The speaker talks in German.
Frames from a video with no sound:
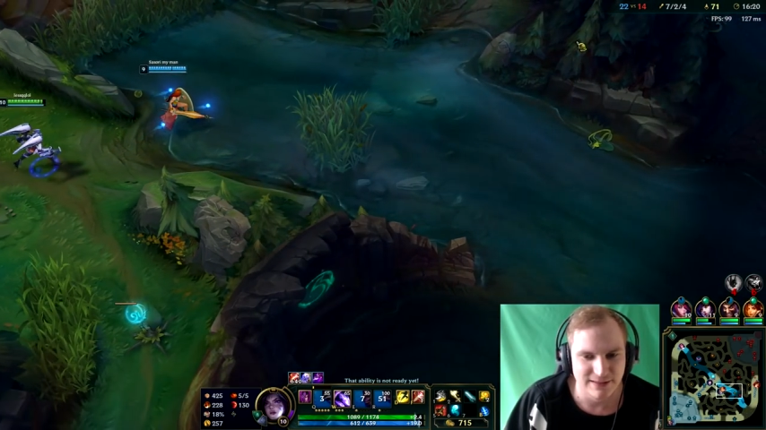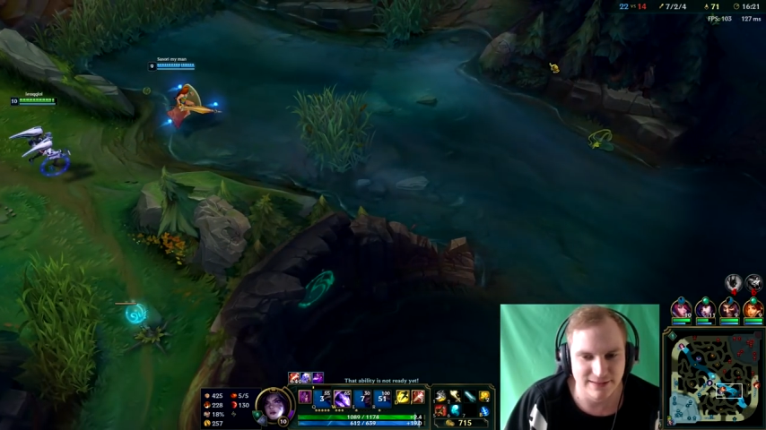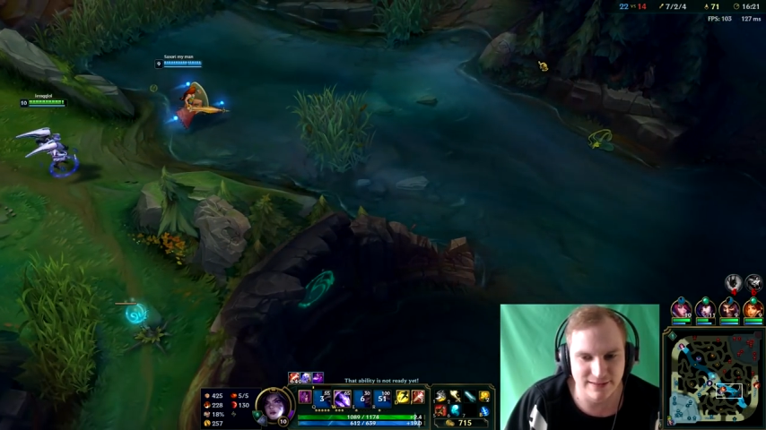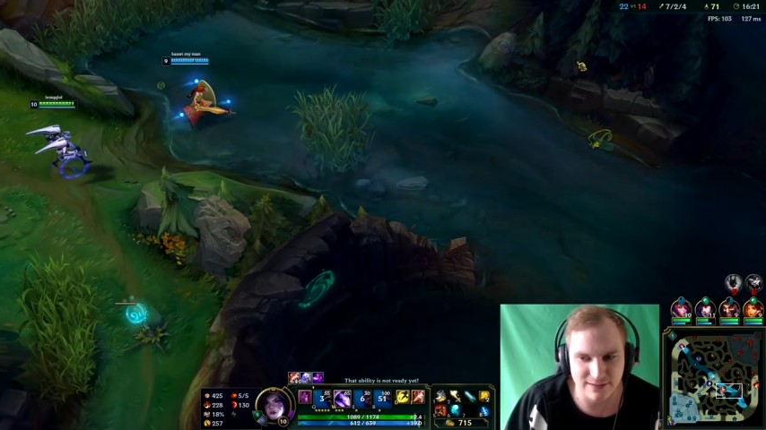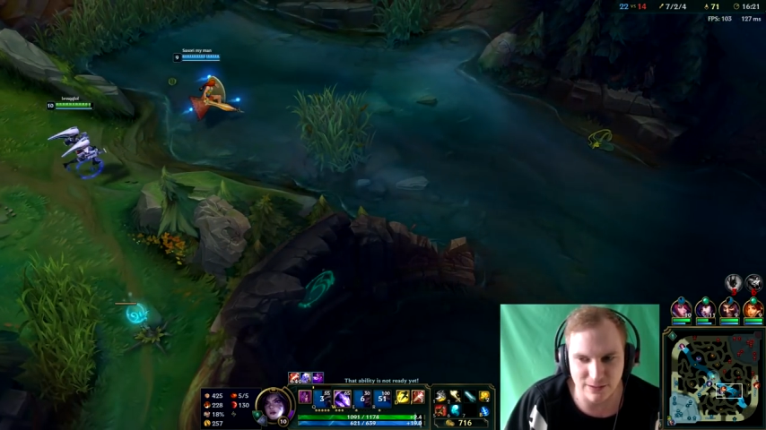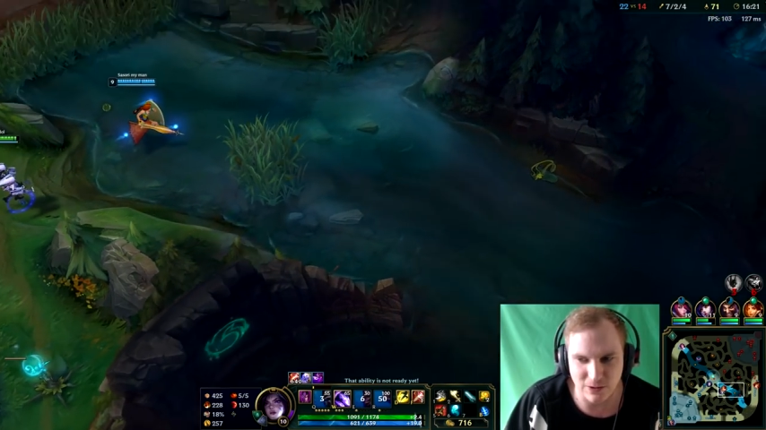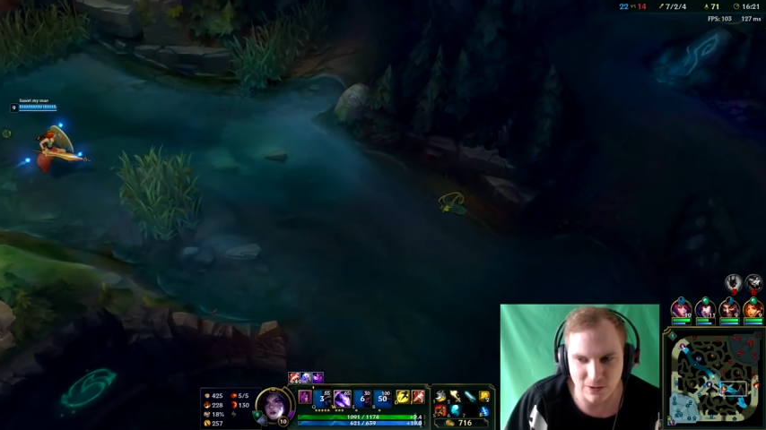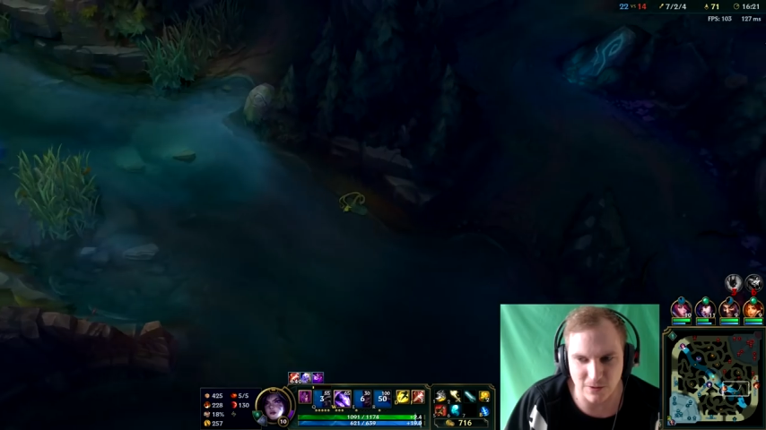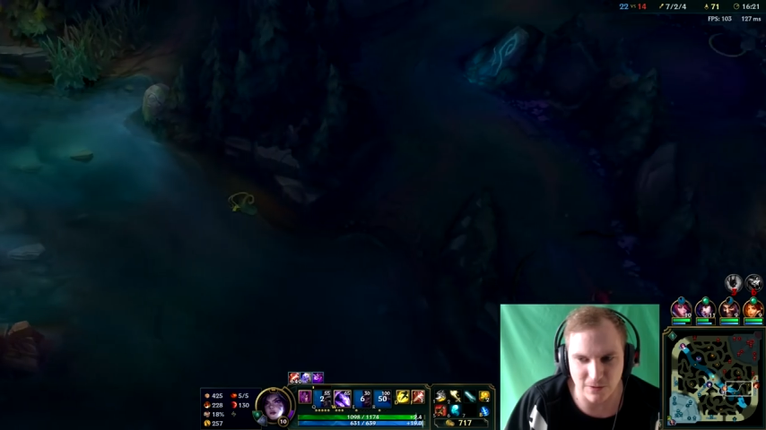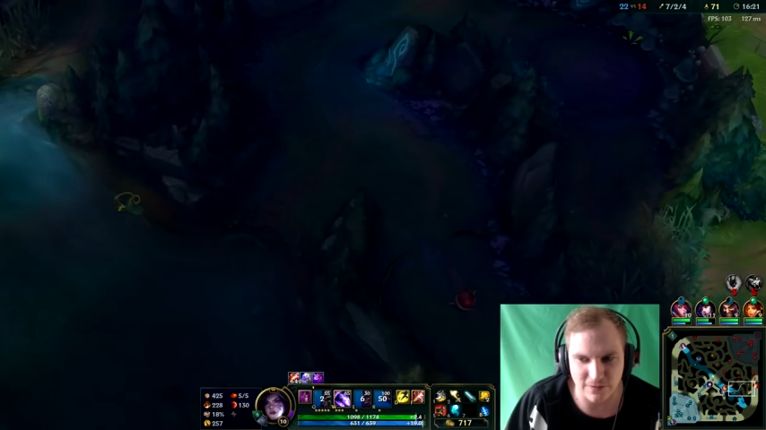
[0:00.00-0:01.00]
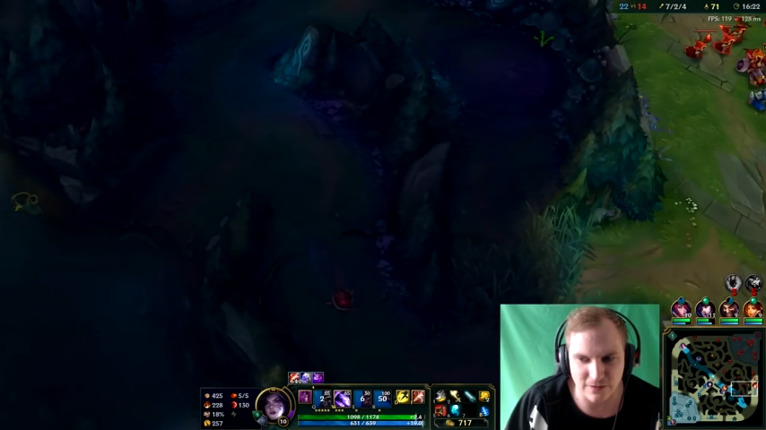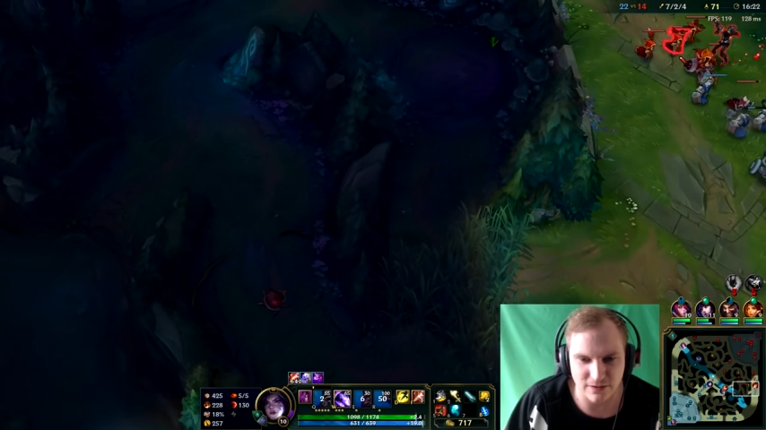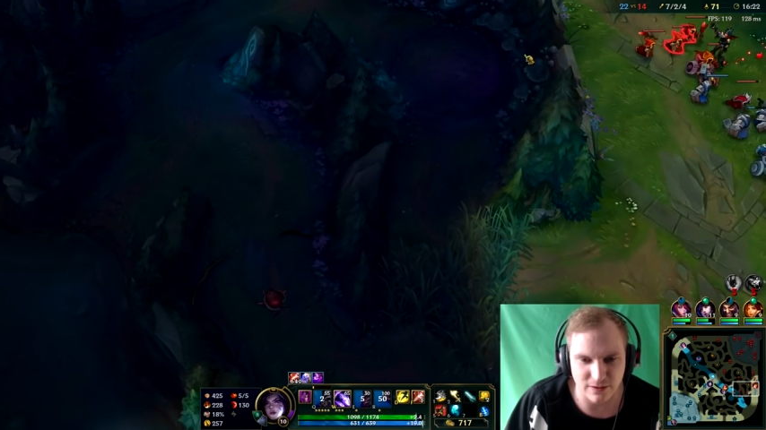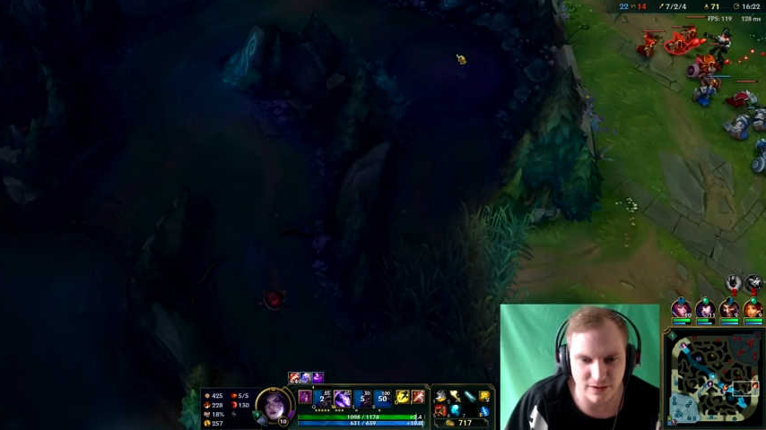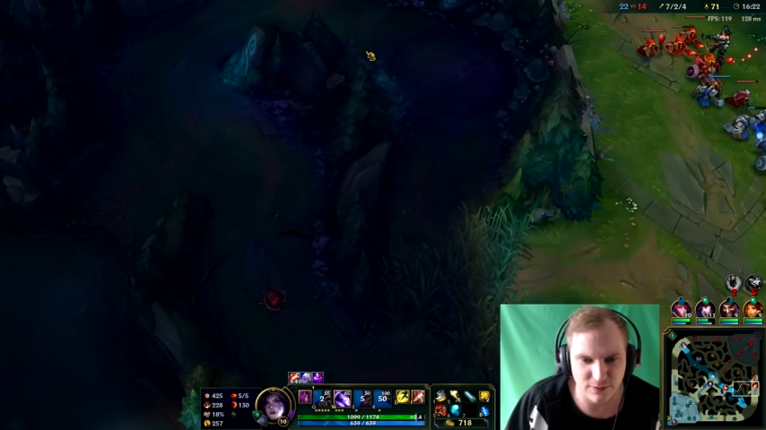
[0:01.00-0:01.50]

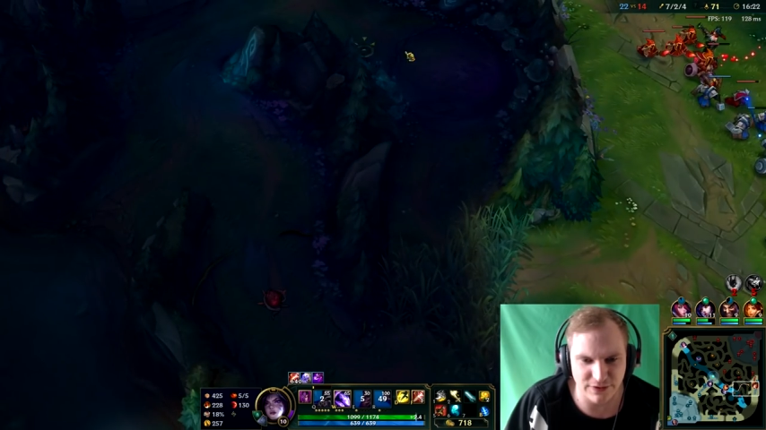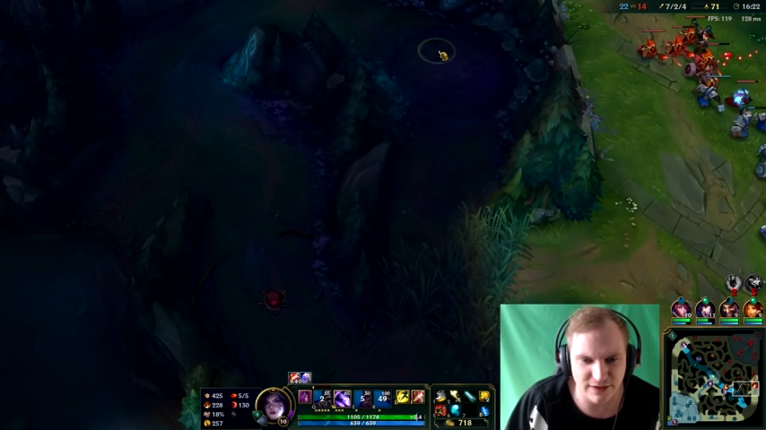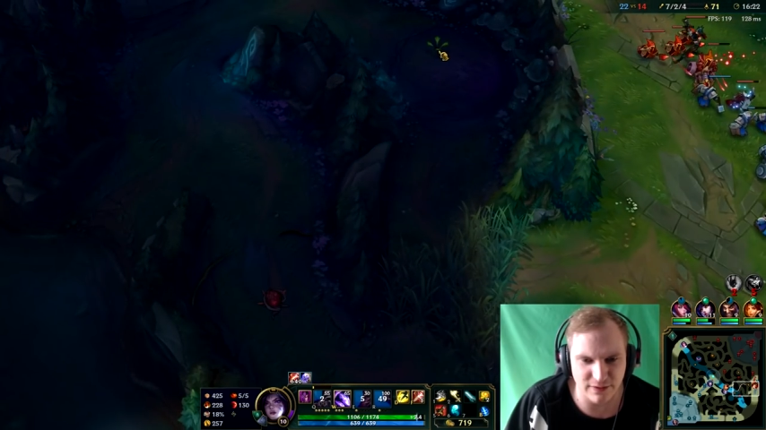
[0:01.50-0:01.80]
So, äh, ich würde sagen, wir